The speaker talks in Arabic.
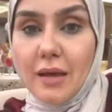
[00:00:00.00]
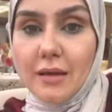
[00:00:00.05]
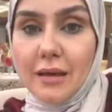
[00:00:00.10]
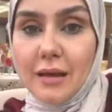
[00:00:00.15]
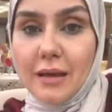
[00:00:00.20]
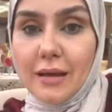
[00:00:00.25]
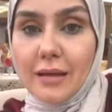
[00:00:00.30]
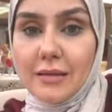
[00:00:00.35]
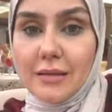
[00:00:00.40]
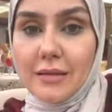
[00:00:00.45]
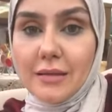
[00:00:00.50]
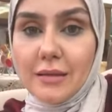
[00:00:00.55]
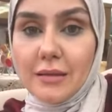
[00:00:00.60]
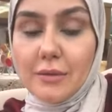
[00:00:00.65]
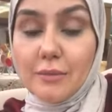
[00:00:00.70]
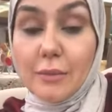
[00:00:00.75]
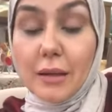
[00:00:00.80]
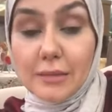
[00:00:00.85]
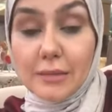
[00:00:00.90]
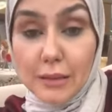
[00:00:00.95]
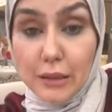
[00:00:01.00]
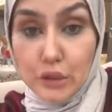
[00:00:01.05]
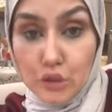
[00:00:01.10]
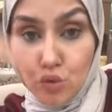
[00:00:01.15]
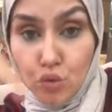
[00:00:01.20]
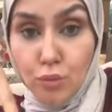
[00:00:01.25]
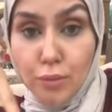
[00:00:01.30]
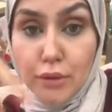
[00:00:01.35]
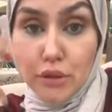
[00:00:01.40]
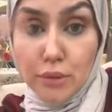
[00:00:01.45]
يعني انت
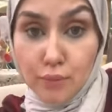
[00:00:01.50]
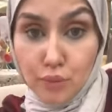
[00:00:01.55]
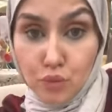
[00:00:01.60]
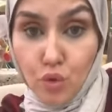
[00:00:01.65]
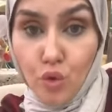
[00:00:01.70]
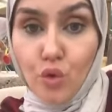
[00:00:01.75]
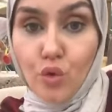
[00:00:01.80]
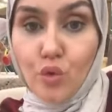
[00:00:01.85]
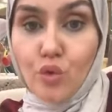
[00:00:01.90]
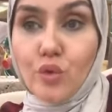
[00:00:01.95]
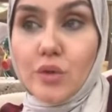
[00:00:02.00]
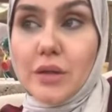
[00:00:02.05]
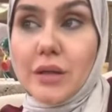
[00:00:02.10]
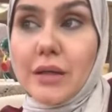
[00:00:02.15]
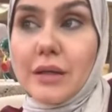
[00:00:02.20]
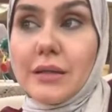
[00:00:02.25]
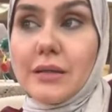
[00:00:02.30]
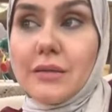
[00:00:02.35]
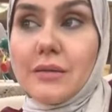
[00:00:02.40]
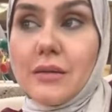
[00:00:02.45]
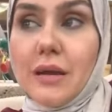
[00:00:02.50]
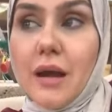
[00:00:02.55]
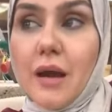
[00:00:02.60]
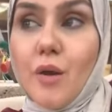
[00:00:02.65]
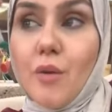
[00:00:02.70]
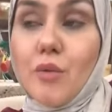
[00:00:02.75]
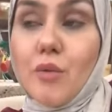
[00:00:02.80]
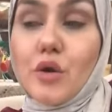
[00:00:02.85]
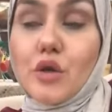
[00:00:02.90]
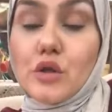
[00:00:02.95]
كسول بس بتخرج يعني
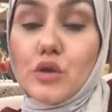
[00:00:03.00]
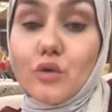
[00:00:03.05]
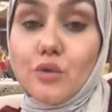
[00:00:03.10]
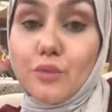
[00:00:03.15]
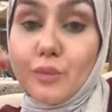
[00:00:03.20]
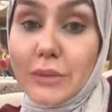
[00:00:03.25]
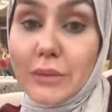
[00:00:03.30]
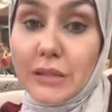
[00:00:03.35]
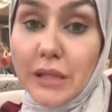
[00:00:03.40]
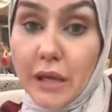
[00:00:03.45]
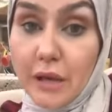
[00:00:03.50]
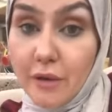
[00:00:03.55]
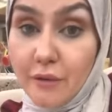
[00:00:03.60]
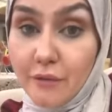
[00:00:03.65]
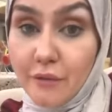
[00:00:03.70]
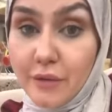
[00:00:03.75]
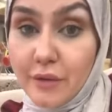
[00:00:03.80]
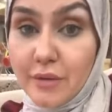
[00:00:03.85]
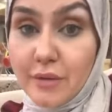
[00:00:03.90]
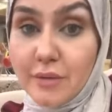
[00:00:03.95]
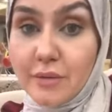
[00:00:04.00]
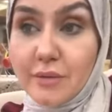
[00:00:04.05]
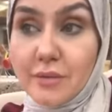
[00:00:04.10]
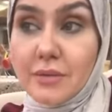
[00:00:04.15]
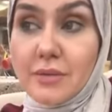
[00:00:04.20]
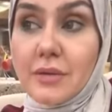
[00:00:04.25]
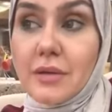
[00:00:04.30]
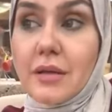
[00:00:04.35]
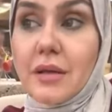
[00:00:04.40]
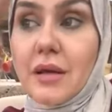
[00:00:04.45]
او ممكن تكون مسافر
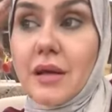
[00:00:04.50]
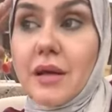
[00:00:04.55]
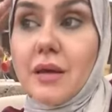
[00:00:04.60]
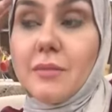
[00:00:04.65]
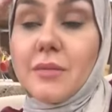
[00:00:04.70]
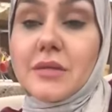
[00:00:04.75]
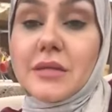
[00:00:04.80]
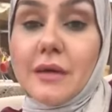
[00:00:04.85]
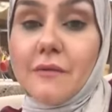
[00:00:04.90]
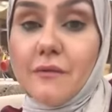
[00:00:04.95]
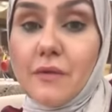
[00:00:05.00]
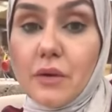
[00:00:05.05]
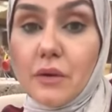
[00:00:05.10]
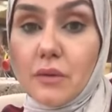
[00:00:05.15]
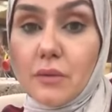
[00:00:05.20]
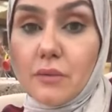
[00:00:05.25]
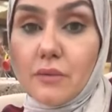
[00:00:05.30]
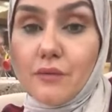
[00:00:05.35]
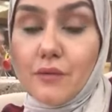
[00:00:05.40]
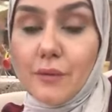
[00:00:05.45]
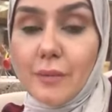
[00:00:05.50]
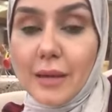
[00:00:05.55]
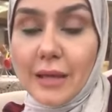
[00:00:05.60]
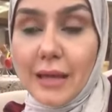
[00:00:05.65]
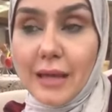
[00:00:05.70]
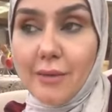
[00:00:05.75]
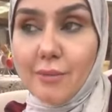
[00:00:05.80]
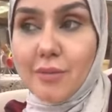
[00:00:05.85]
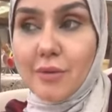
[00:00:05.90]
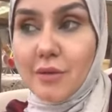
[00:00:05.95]
مسافر في
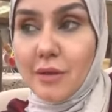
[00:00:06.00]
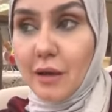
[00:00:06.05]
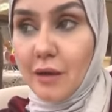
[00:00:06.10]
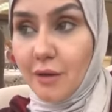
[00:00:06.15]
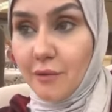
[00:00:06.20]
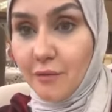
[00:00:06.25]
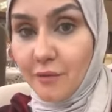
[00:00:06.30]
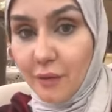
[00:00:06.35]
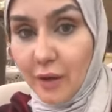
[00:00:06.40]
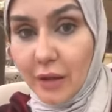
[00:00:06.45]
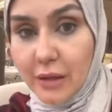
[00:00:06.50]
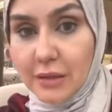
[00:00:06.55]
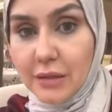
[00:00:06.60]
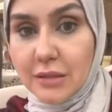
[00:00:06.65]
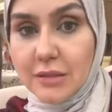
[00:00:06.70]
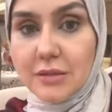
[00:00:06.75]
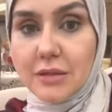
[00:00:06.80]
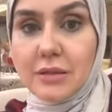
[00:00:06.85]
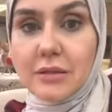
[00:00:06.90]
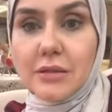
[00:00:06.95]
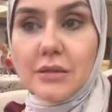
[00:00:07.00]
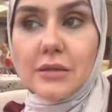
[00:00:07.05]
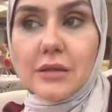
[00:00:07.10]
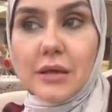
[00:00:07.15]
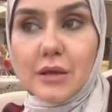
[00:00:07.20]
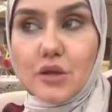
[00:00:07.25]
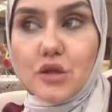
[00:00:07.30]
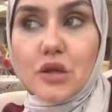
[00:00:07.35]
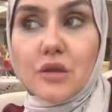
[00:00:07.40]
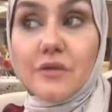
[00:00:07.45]
مكان بتتعرف فيه على ناس جديده يعني انا
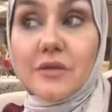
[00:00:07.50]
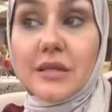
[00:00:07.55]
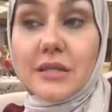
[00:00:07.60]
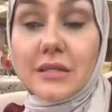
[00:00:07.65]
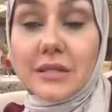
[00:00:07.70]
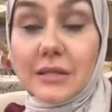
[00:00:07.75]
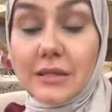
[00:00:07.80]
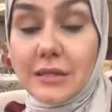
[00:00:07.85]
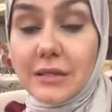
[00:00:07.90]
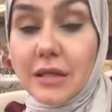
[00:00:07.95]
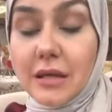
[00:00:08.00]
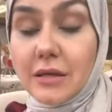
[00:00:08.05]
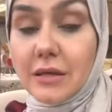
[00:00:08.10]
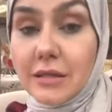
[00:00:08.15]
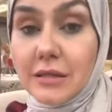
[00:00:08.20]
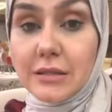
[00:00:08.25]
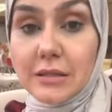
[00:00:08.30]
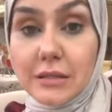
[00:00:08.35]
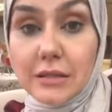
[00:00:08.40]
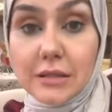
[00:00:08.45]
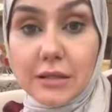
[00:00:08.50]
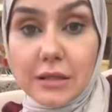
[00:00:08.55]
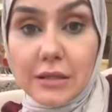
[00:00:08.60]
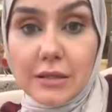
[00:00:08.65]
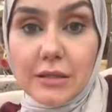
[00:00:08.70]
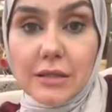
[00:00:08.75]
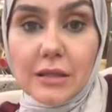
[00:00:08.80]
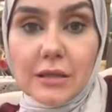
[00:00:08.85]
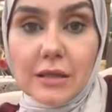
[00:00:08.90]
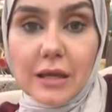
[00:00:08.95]
يعني شايفه ناس كتير كتير
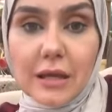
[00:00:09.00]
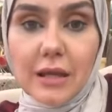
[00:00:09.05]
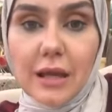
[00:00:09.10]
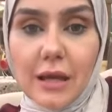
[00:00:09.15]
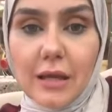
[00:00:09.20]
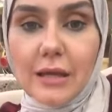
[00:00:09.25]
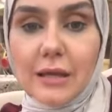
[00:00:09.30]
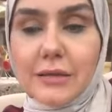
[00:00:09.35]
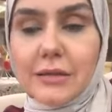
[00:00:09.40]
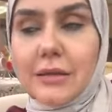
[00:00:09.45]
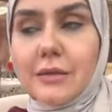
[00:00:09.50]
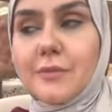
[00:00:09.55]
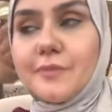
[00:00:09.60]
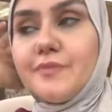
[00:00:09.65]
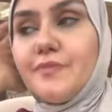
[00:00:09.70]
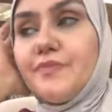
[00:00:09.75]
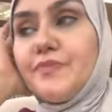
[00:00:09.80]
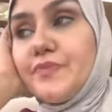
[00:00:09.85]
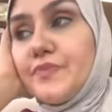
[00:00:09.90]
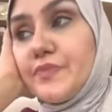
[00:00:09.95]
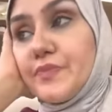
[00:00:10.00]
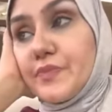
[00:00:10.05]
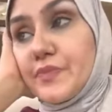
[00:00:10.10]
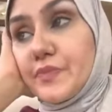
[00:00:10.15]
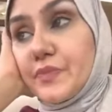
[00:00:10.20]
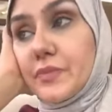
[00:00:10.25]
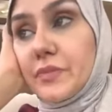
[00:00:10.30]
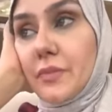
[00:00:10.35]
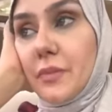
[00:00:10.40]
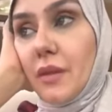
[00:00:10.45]
جديده داخله حياتك
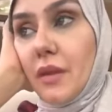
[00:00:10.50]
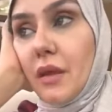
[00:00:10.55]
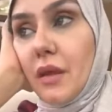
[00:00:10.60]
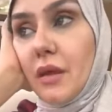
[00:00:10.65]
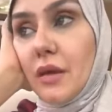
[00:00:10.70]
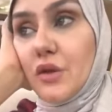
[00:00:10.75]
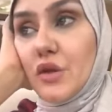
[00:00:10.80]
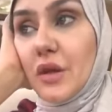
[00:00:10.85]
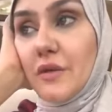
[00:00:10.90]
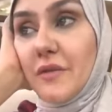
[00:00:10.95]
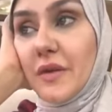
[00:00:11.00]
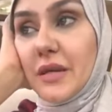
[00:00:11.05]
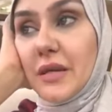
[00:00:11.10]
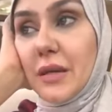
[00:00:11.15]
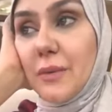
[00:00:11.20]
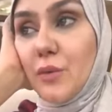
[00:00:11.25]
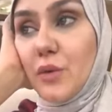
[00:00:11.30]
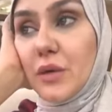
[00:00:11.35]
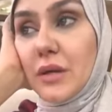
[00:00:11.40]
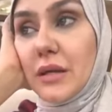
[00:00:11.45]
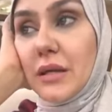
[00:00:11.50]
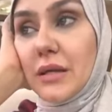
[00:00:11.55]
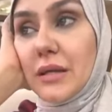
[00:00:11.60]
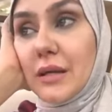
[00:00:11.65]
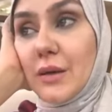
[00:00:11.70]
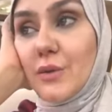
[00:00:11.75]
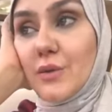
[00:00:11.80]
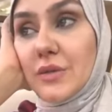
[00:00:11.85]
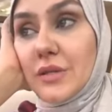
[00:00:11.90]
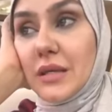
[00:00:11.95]
شايفاك يا برج
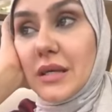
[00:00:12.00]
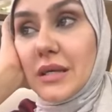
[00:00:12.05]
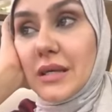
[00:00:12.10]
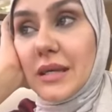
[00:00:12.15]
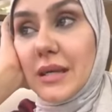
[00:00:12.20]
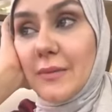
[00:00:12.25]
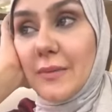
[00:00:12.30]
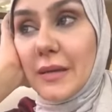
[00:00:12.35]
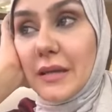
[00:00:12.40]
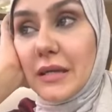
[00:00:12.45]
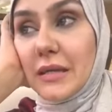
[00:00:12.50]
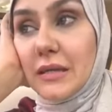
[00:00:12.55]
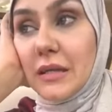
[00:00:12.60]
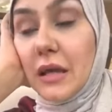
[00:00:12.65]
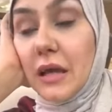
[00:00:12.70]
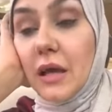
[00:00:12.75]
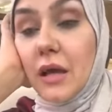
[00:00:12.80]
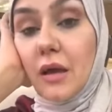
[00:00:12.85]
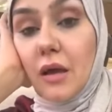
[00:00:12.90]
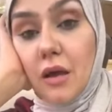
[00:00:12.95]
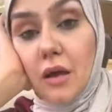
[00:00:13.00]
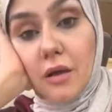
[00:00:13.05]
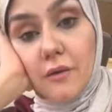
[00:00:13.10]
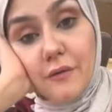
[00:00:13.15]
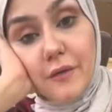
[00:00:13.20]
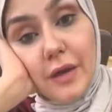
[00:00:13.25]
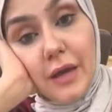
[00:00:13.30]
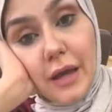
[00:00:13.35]
الجوزاء كمان آه، في